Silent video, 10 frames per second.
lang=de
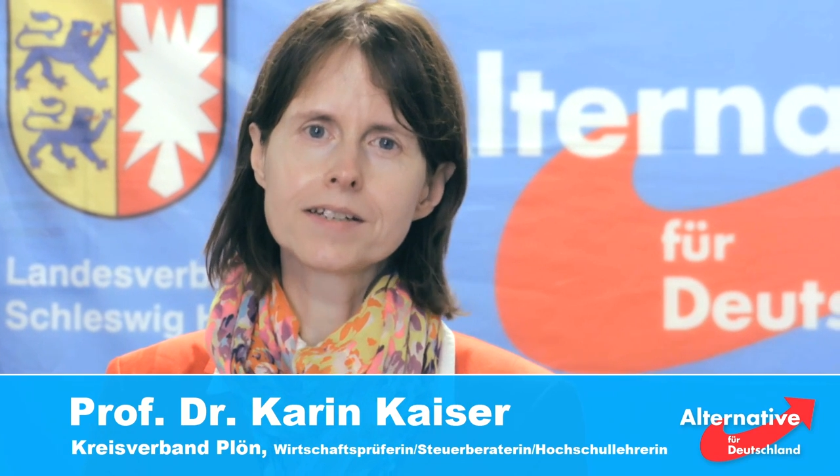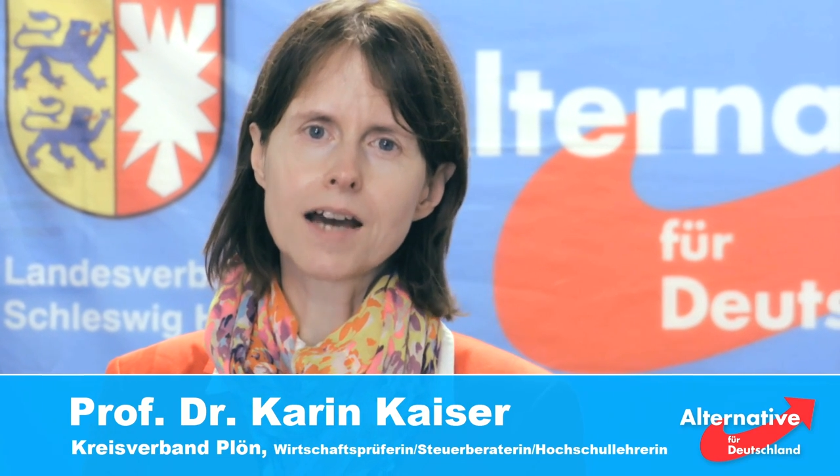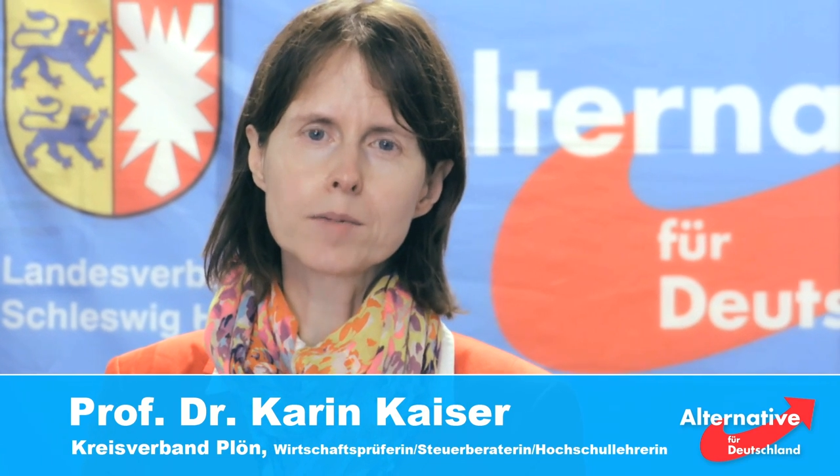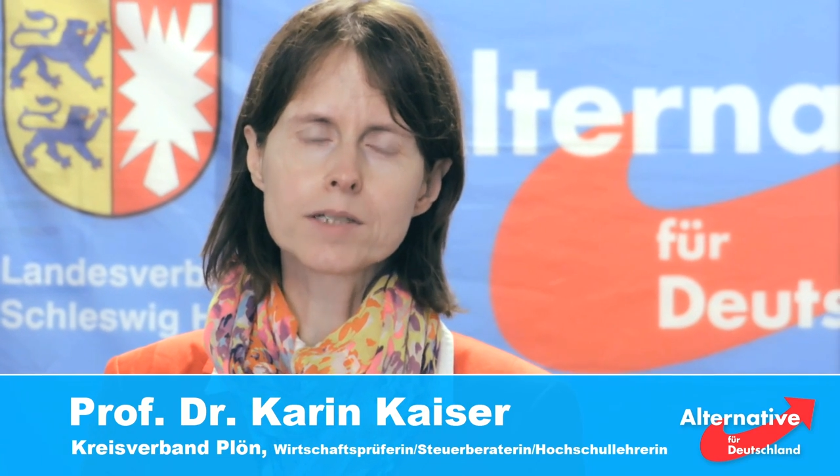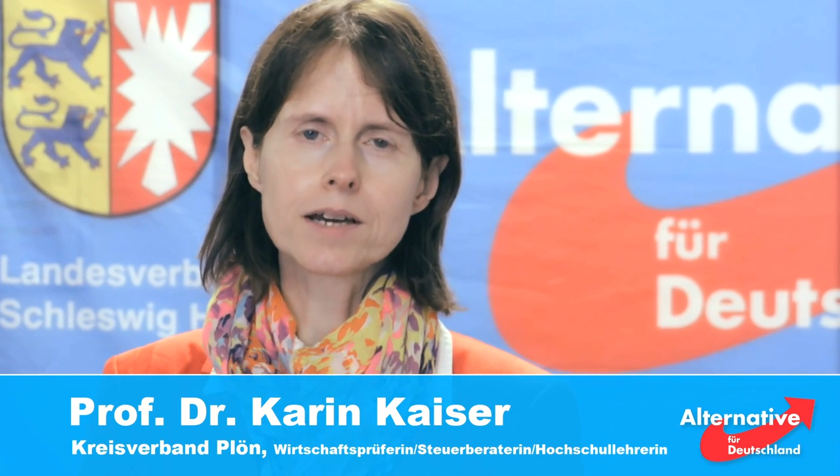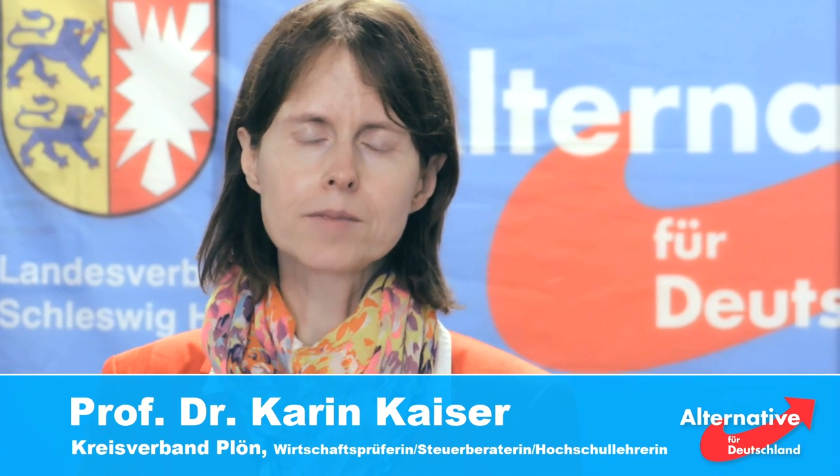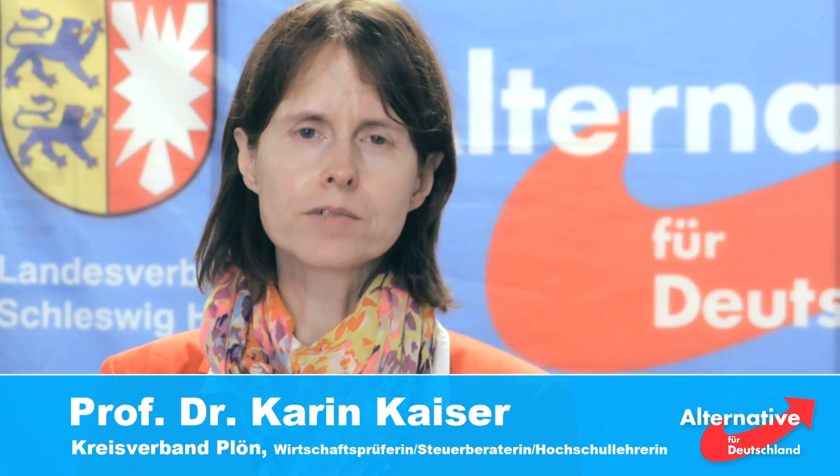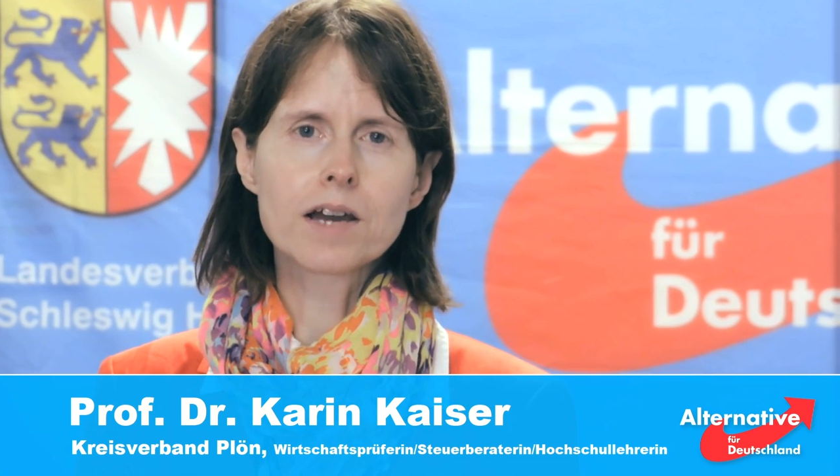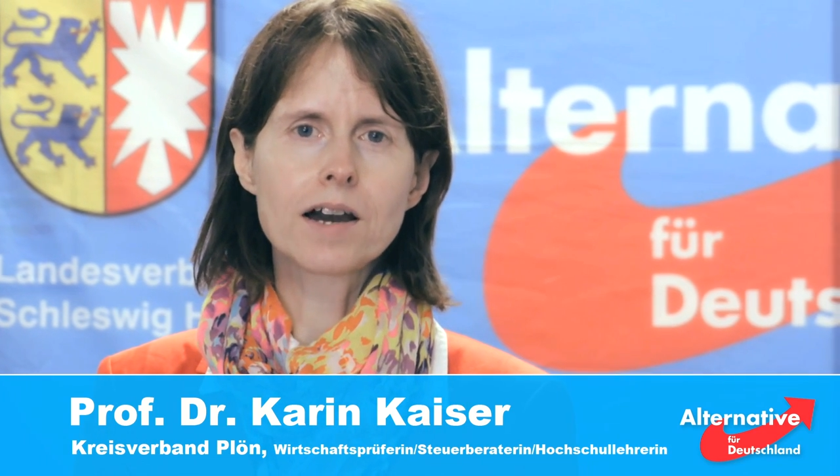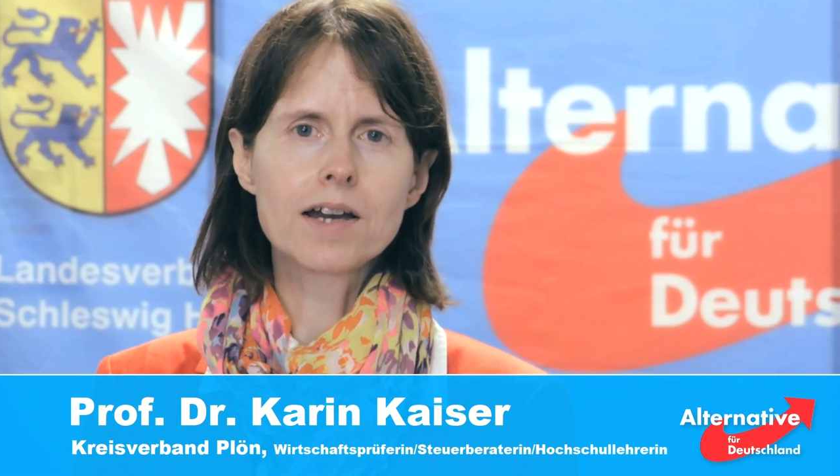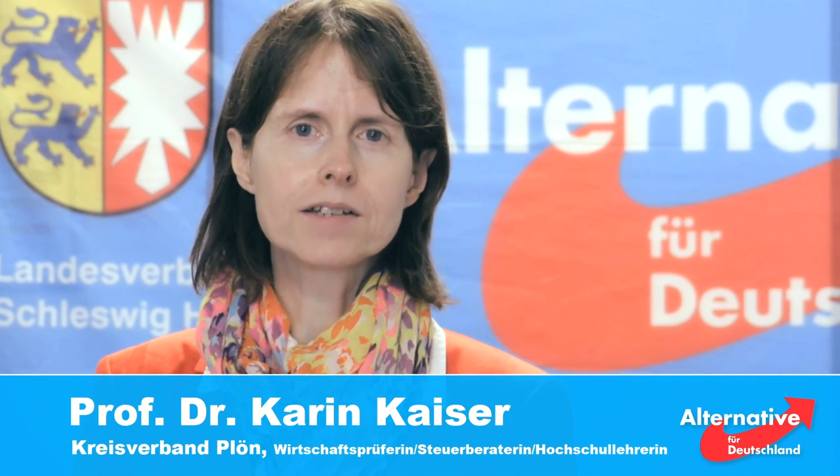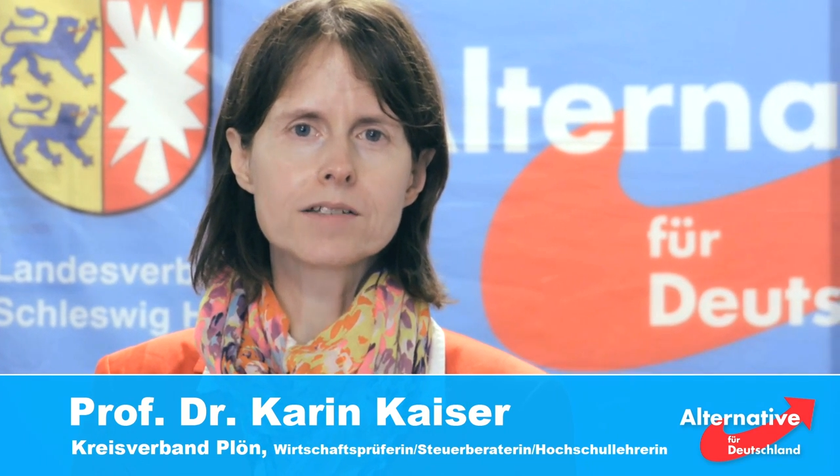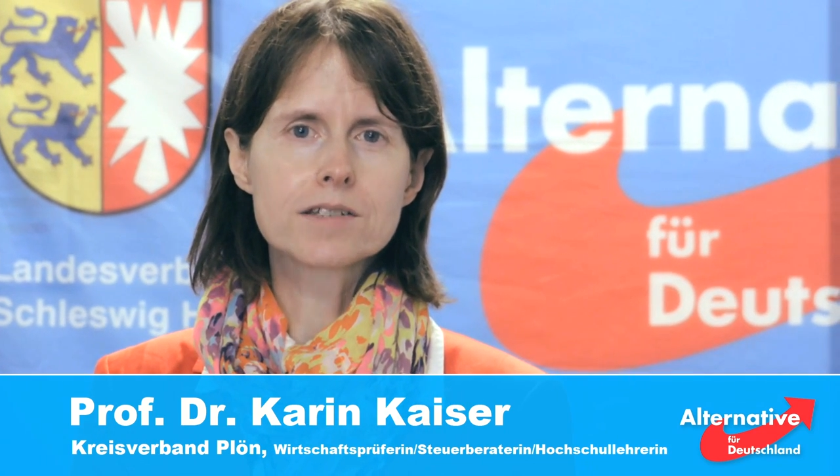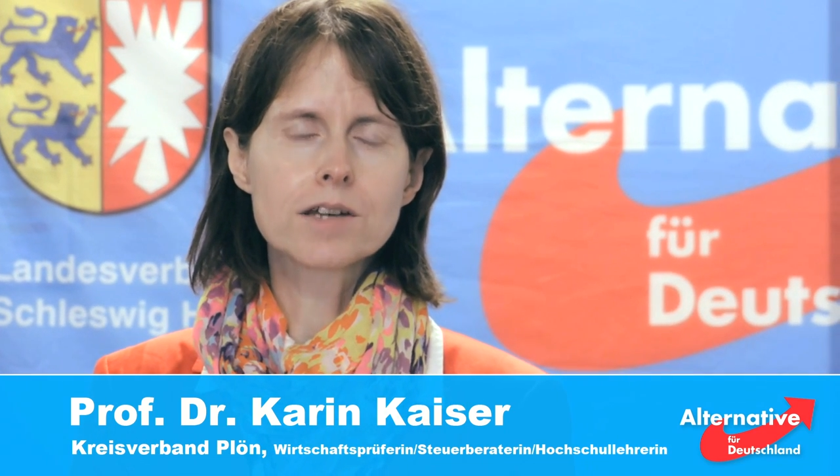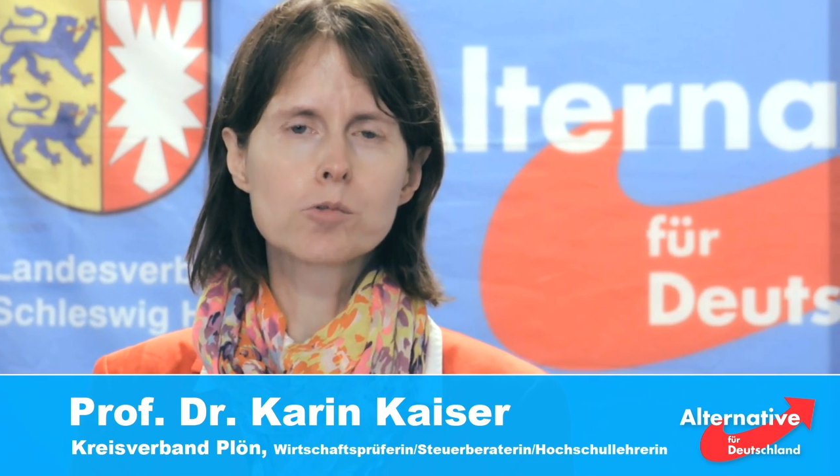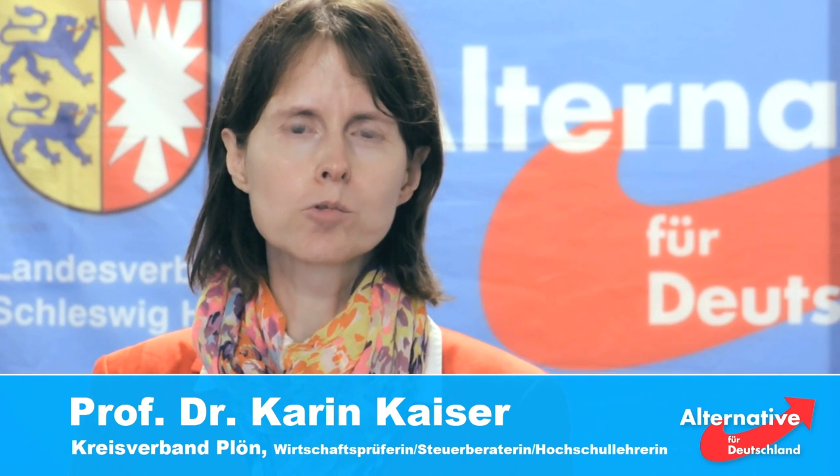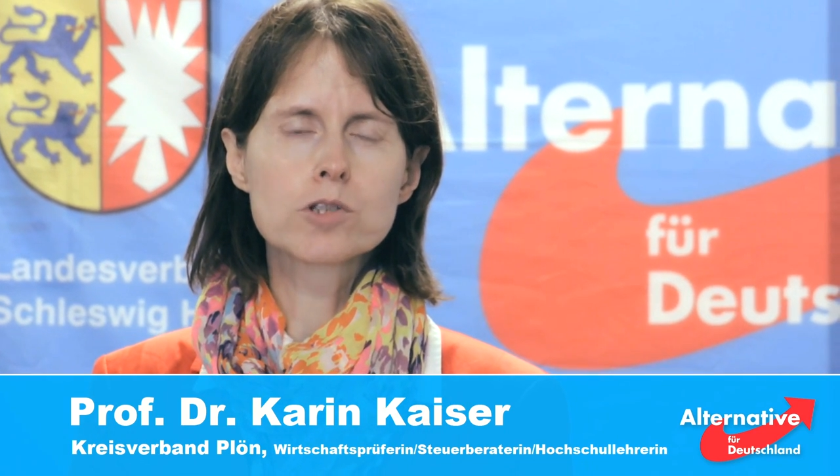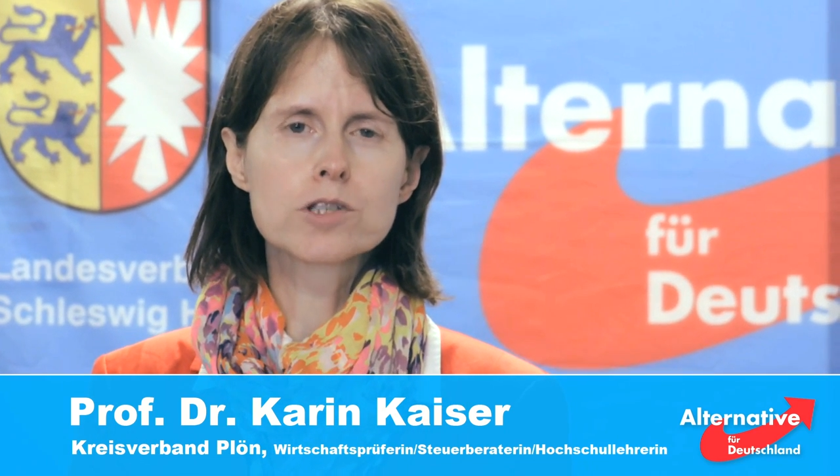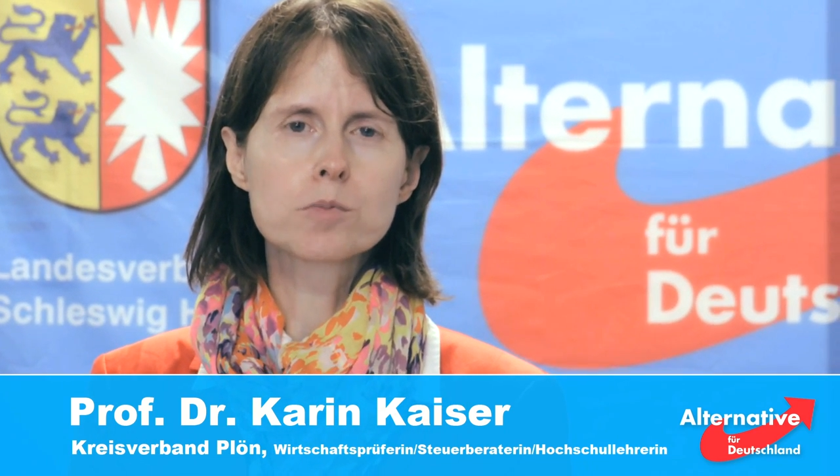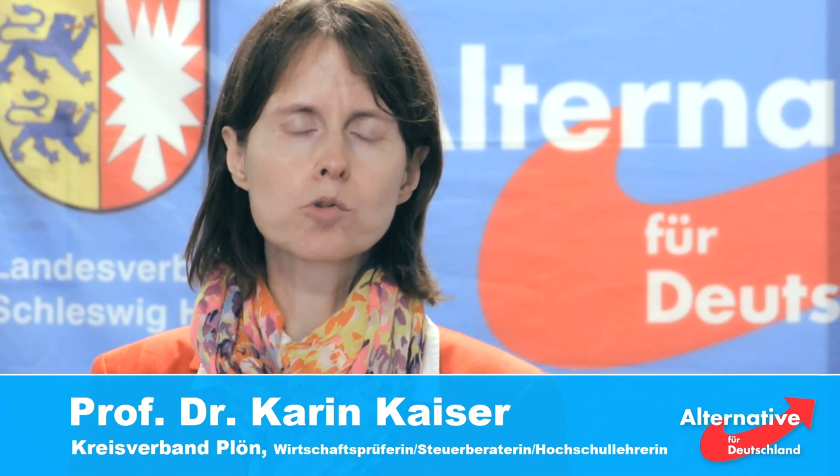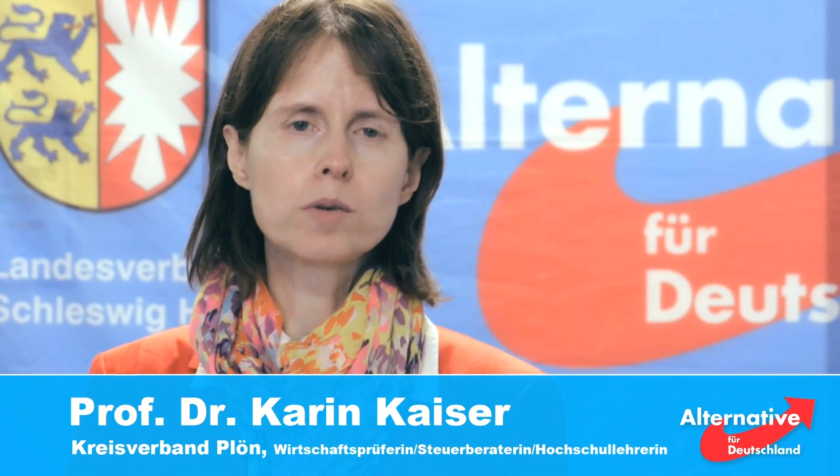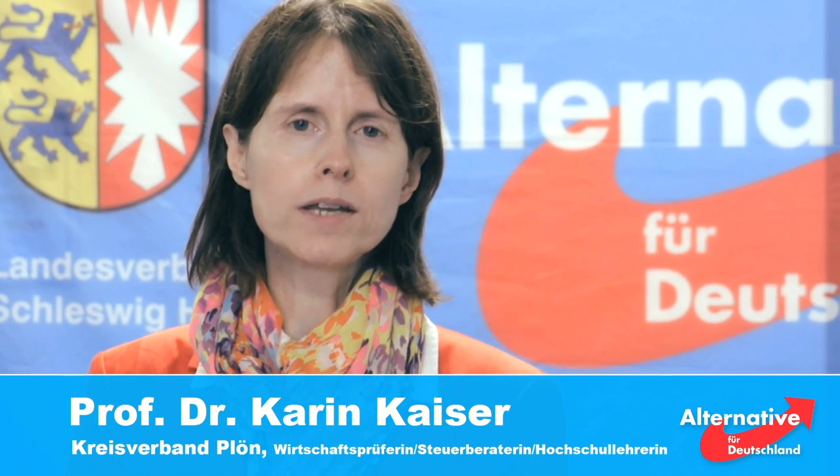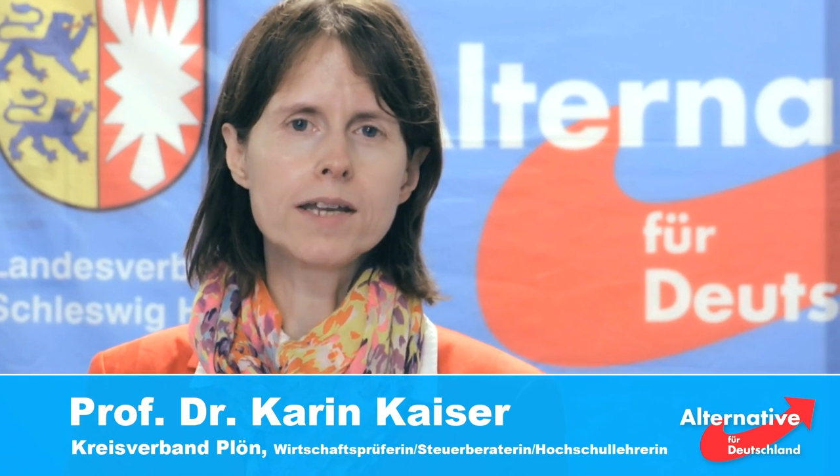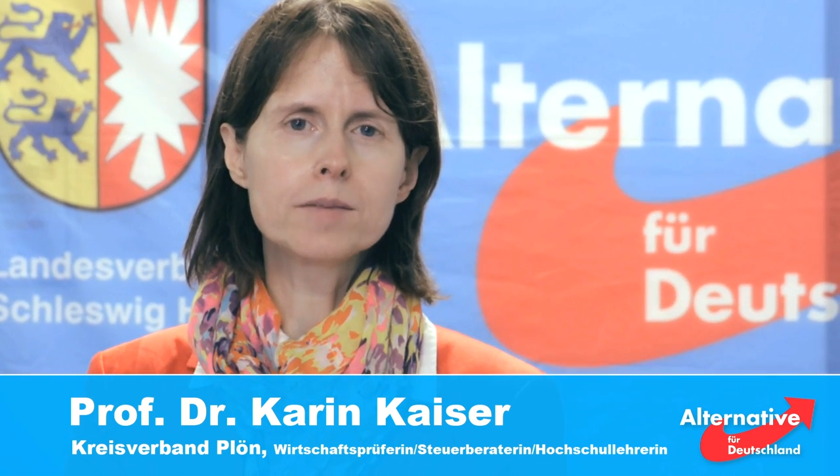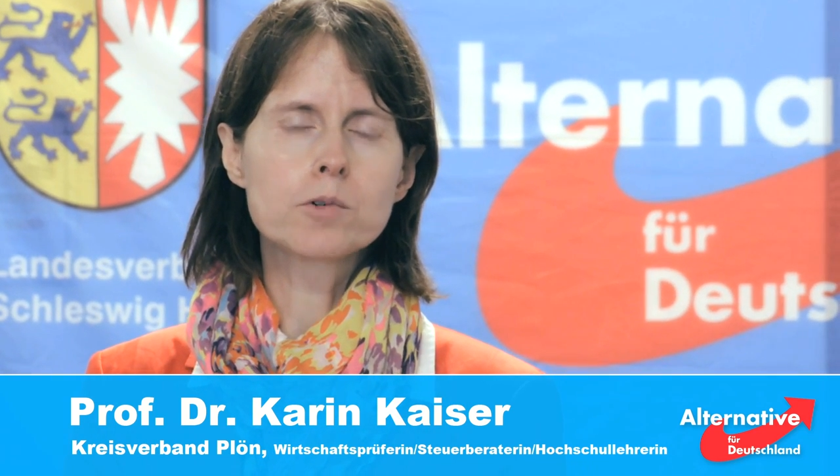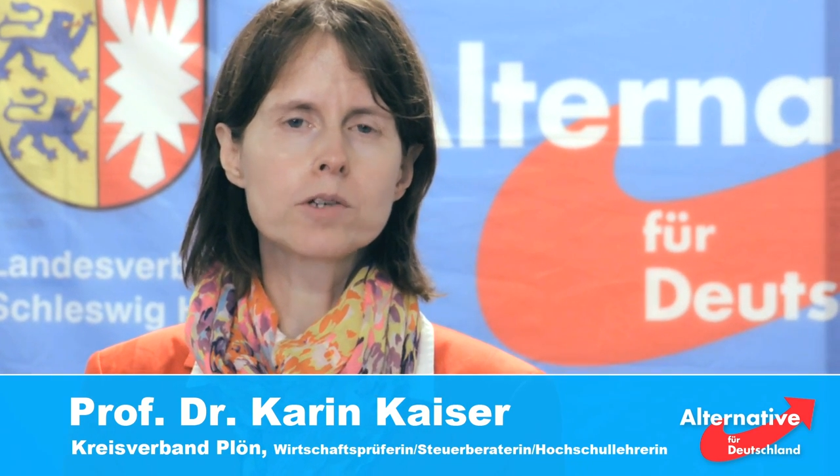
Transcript: Damit haben wir ein sehr großes Problem